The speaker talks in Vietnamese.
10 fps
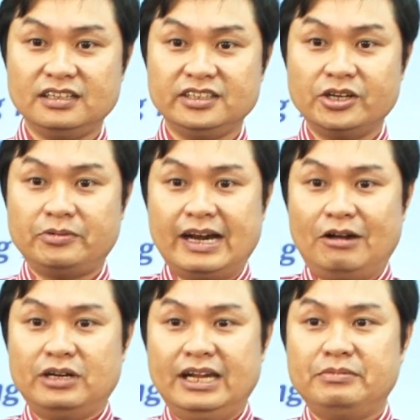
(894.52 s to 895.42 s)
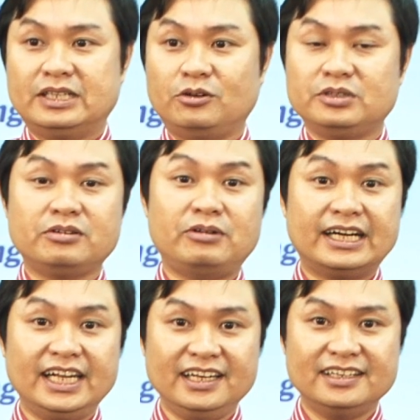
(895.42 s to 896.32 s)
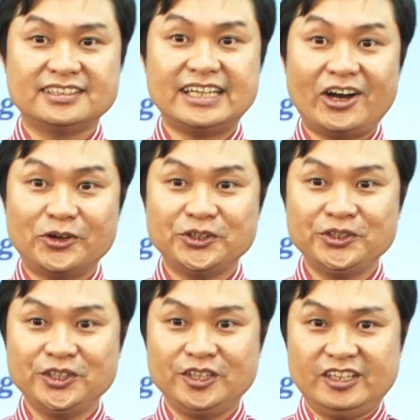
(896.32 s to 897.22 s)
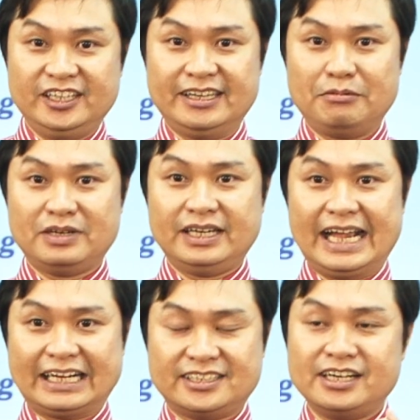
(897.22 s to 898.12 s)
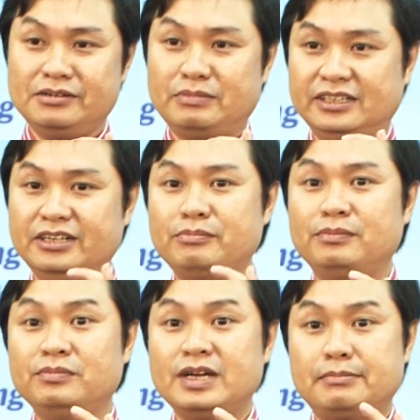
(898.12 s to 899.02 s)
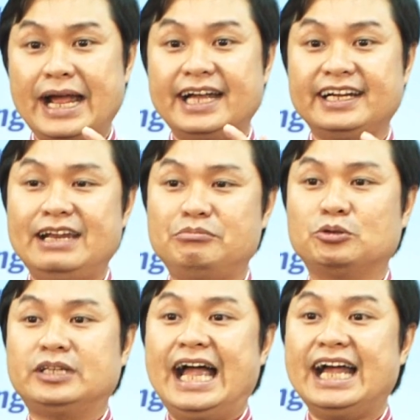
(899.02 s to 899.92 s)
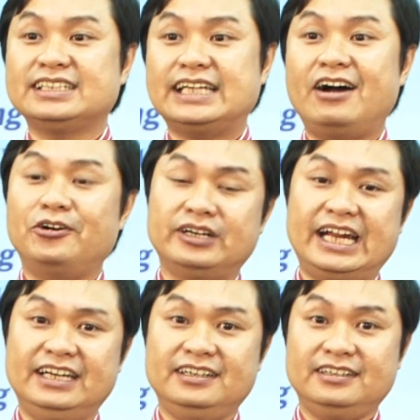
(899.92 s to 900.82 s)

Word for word: dựa vào đâu để mà tổ chức quản lý xã hội thì trong cái đặc trưng mà như Mark angen mô tả cái xã hội này